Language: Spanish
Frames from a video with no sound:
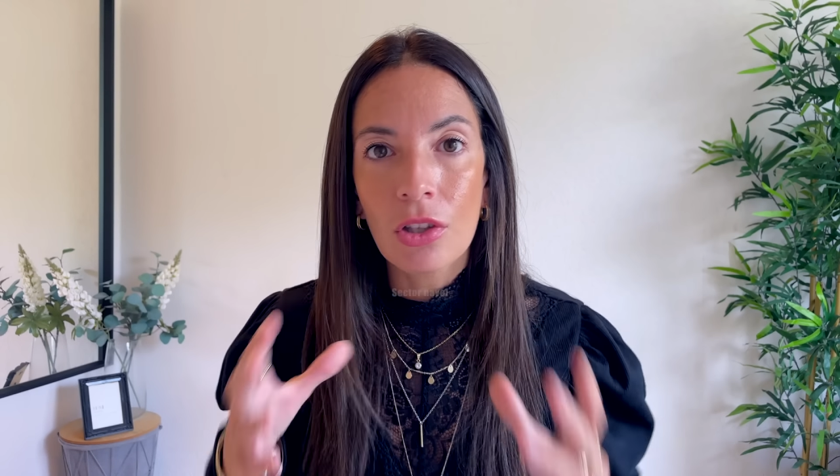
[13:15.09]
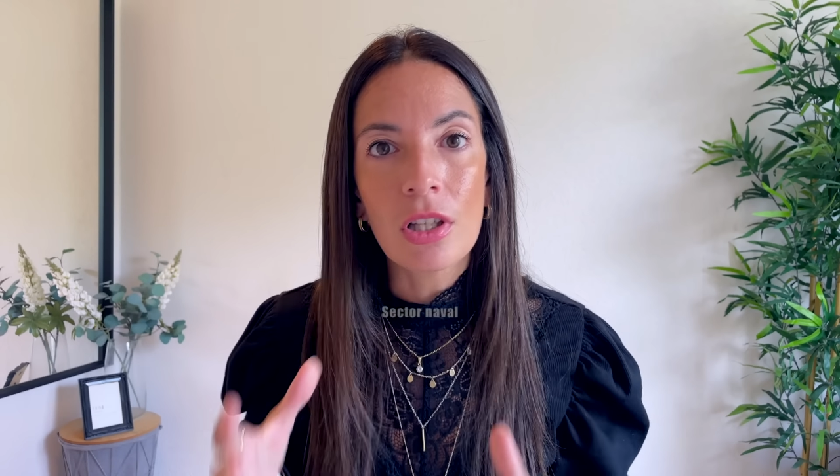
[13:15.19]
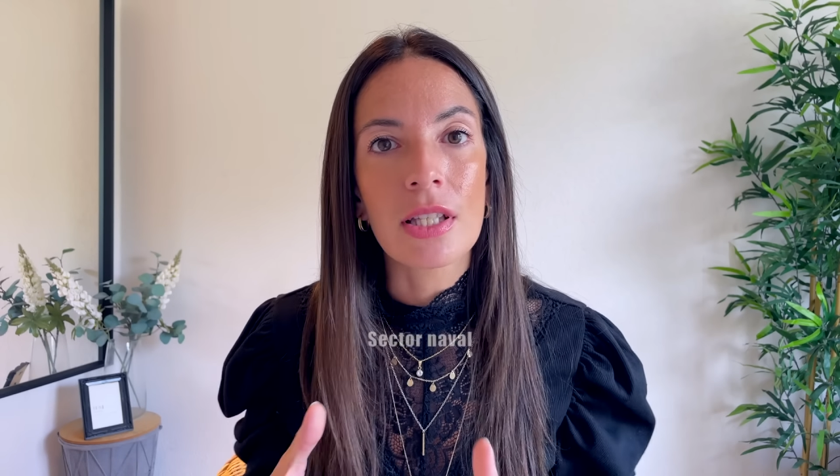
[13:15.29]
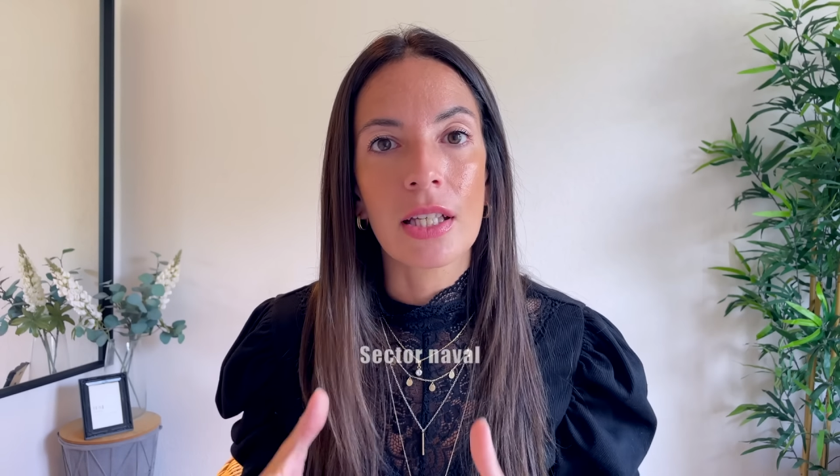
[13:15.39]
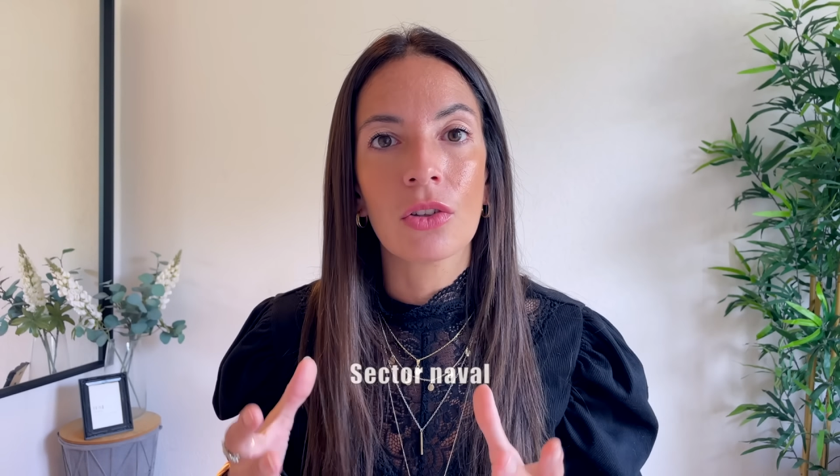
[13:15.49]
del
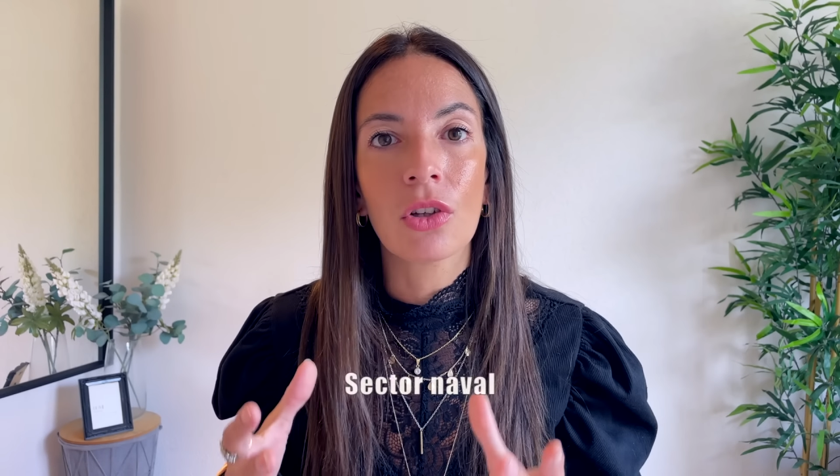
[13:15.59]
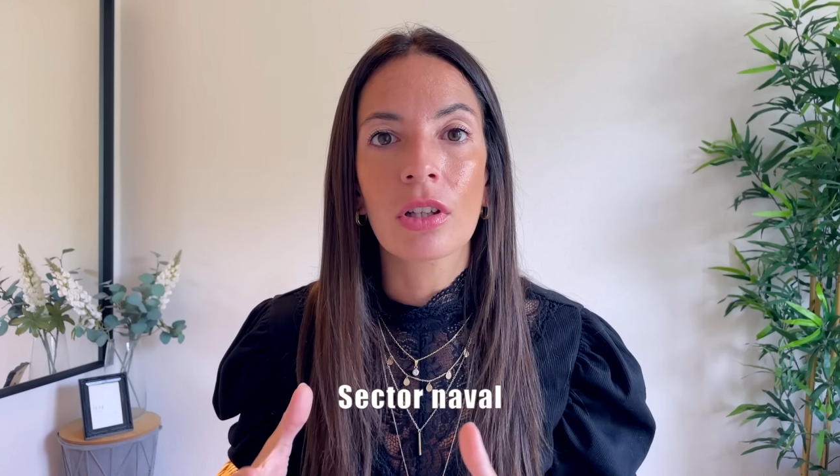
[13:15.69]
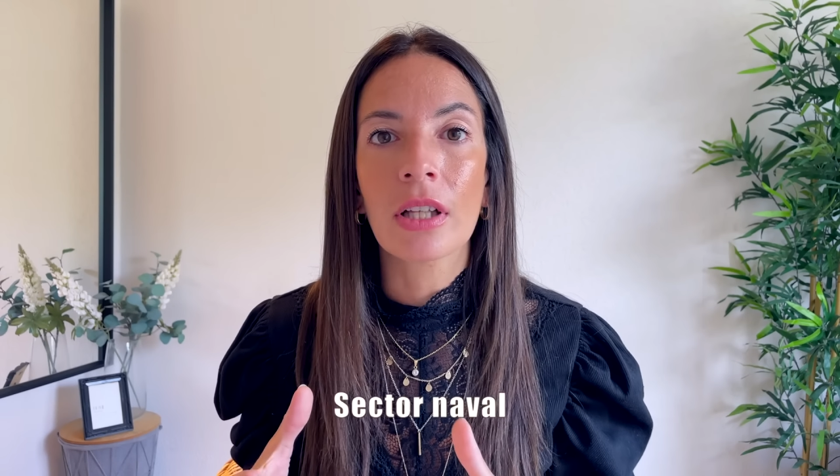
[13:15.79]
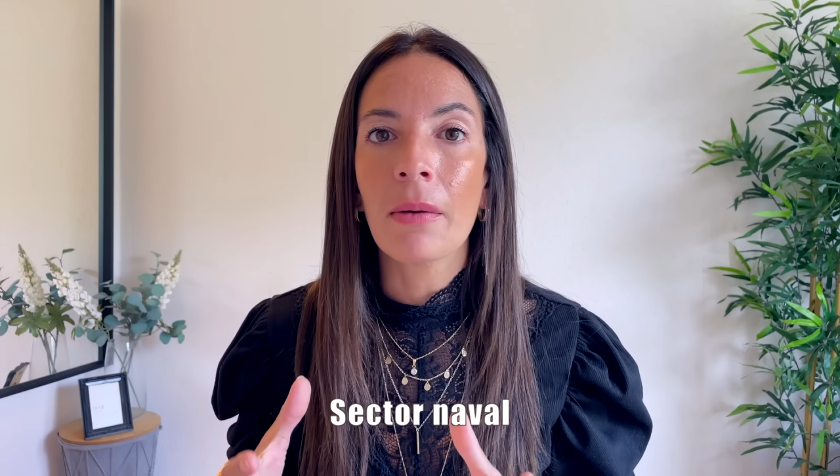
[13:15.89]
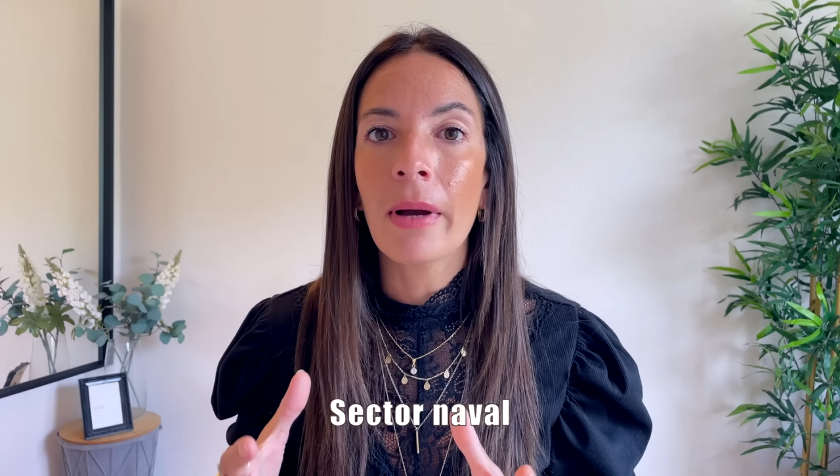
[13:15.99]
sector
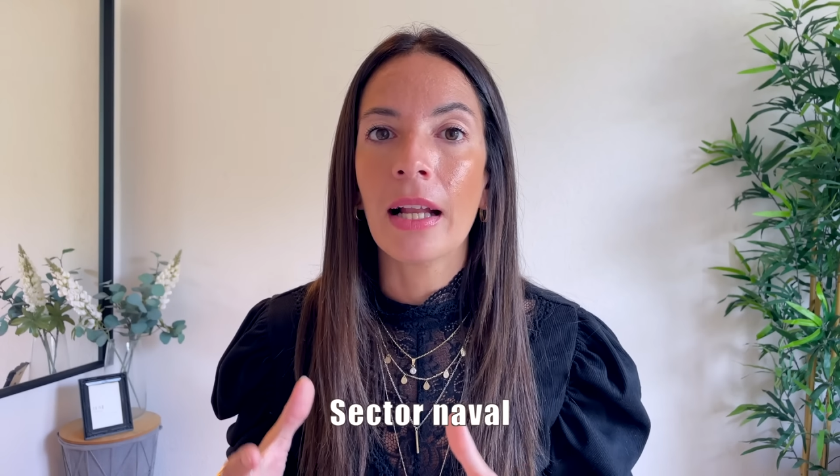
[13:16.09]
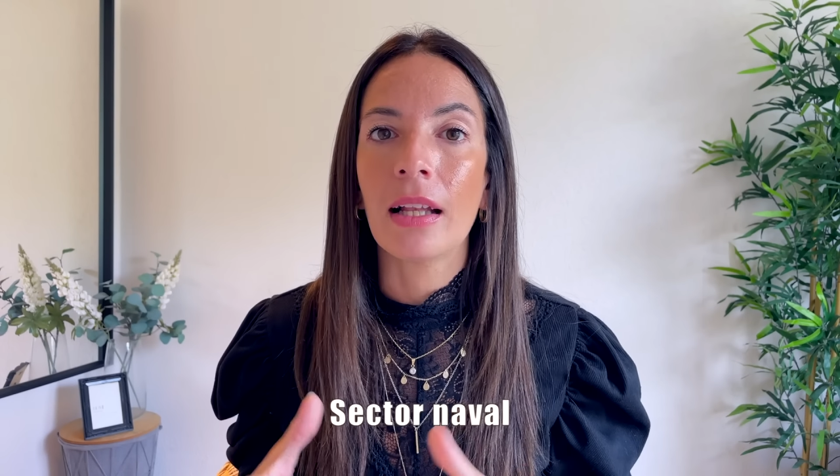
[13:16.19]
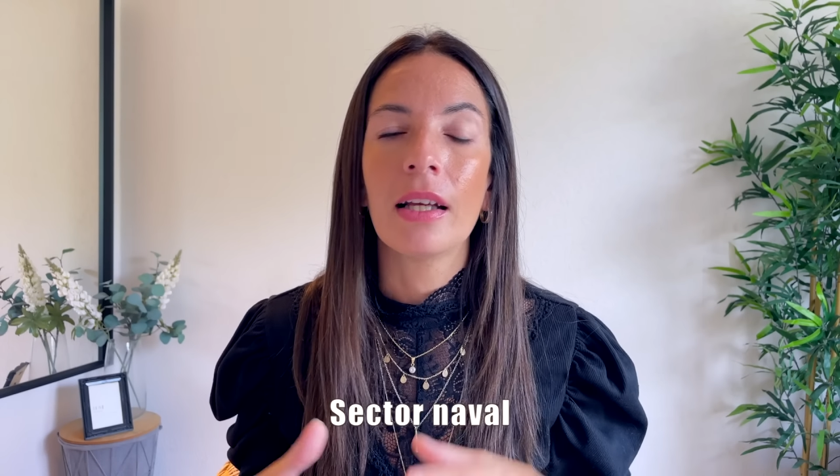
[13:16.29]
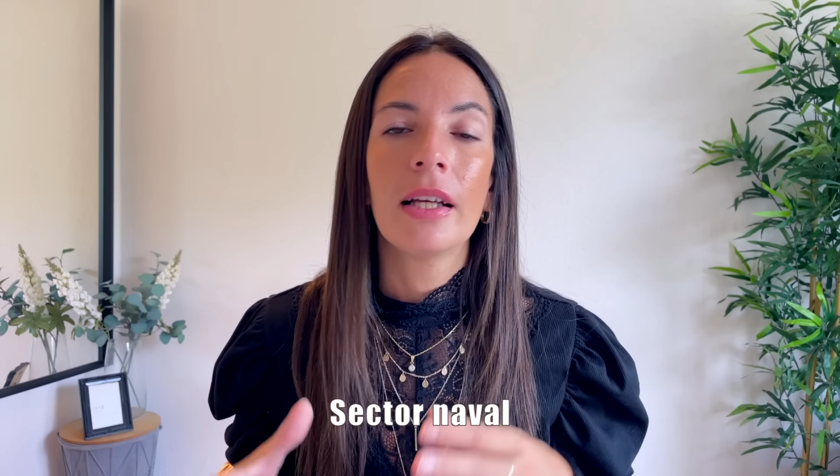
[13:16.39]
naval,